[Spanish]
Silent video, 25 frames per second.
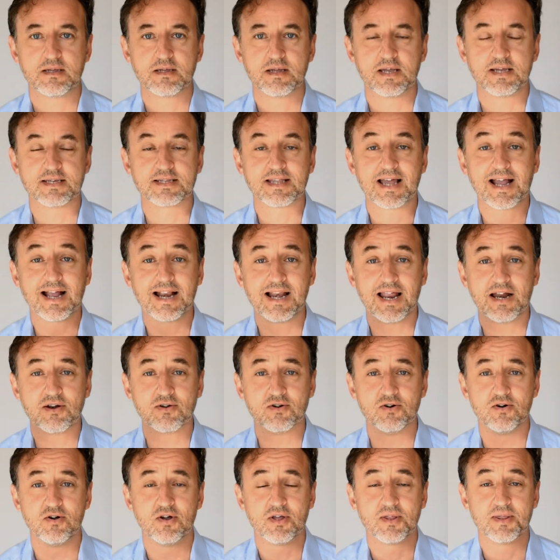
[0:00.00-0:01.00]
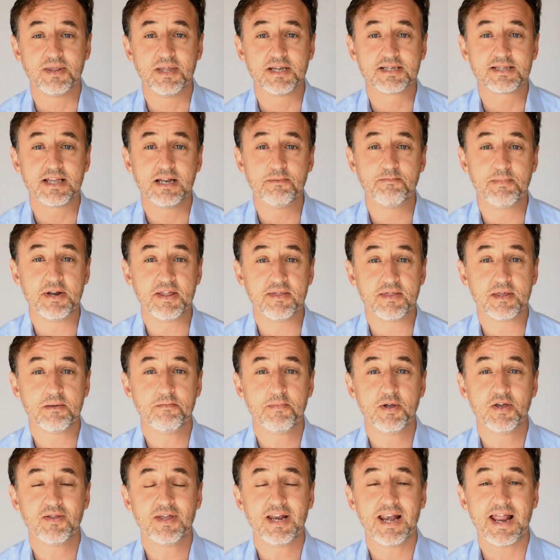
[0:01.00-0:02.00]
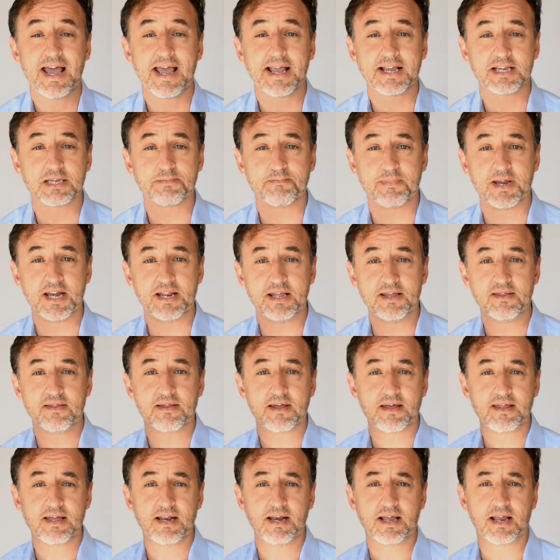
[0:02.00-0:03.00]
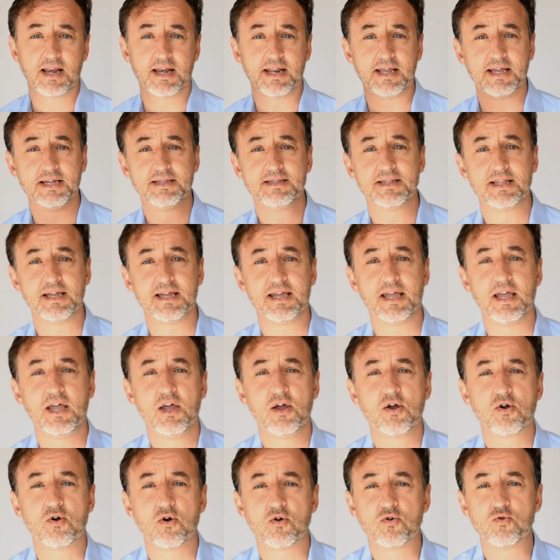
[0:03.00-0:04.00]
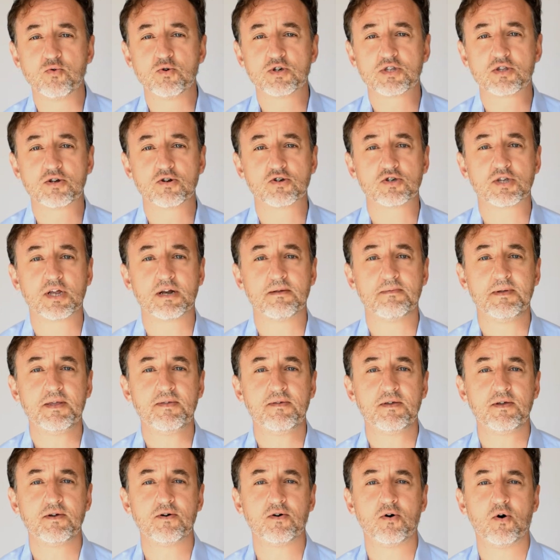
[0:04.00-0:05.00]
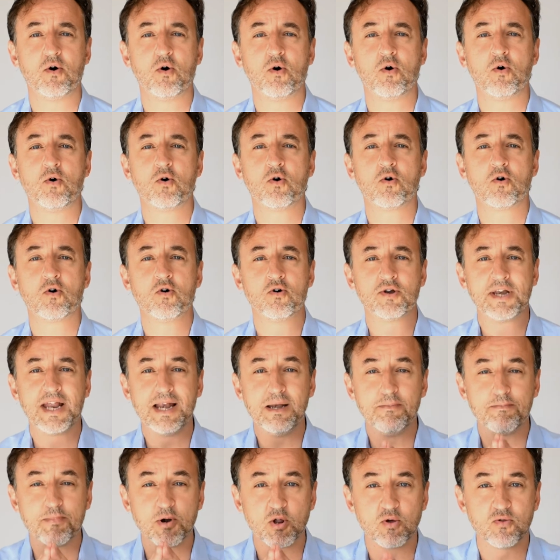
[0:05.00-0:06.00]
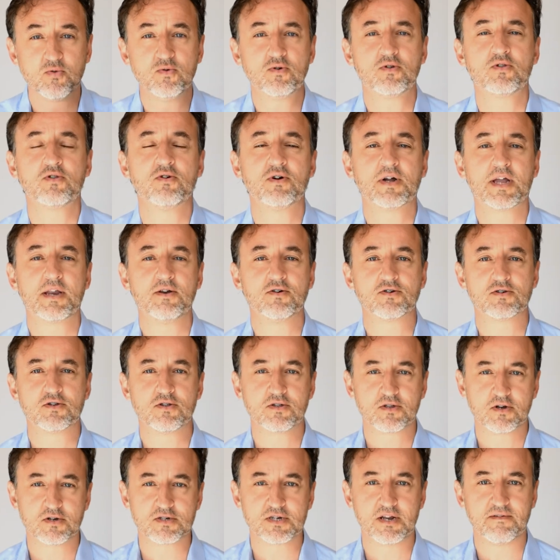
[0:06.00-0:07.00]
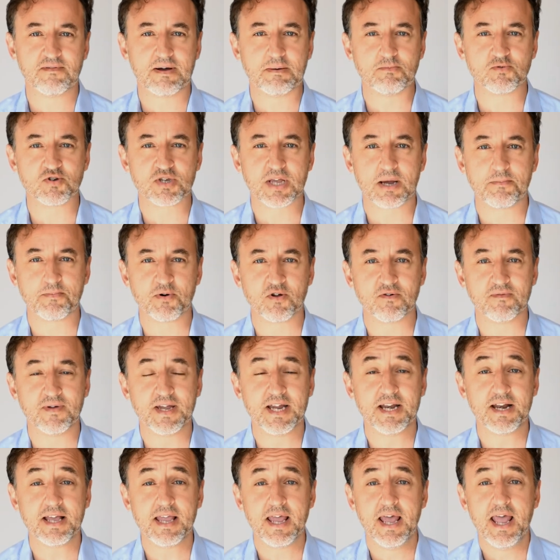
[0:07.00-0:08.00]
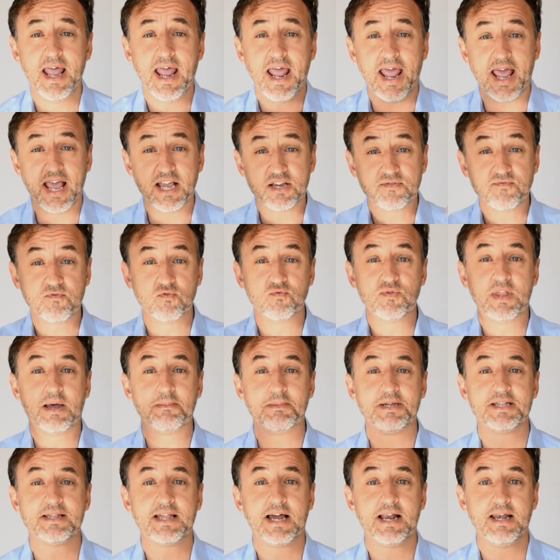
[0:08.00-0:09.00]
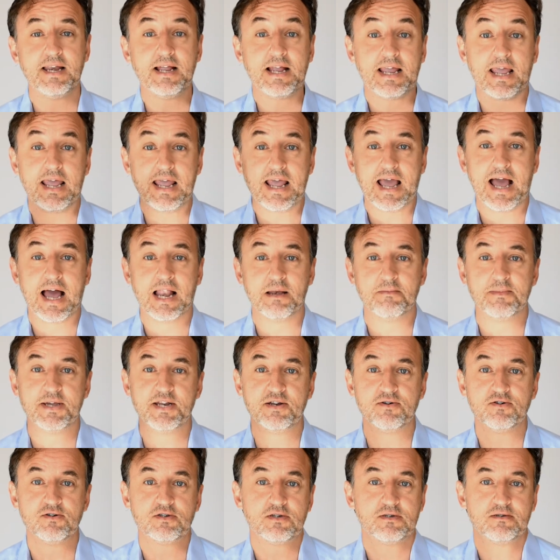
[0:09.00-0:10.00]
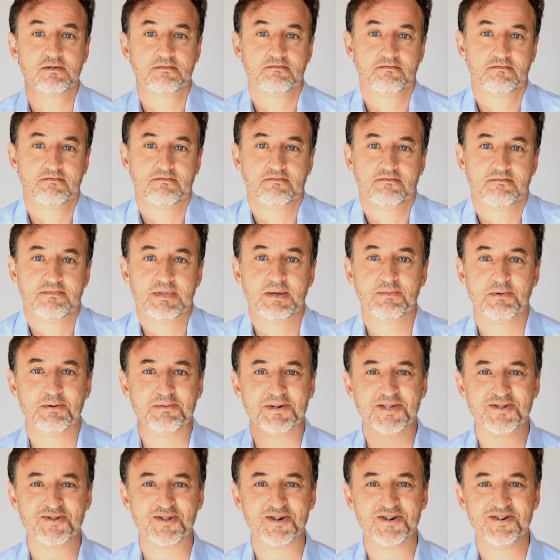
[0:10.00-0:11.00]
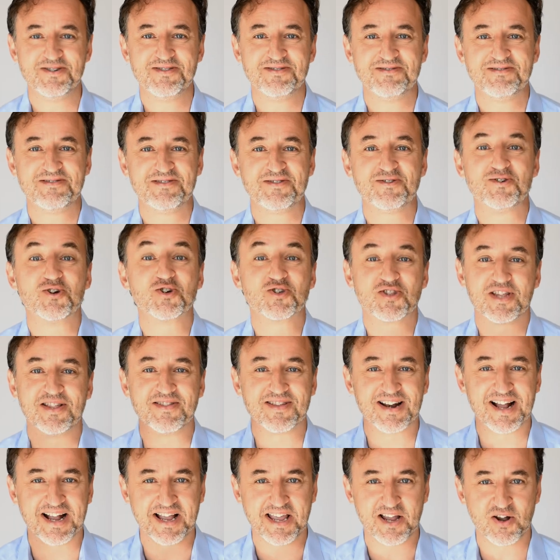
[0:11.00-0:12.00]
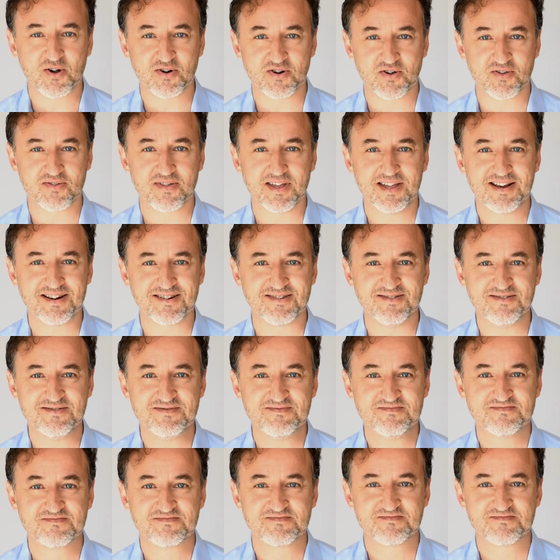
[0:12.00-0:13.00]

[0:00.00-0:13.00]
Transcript: Está claro, desde el principio de la experiencia del cliente con nuestro servicio o con el producto que nosotros le vamos a proveer, es fundamental que al menos, de momento, nos tendrán que conocer, ¿no?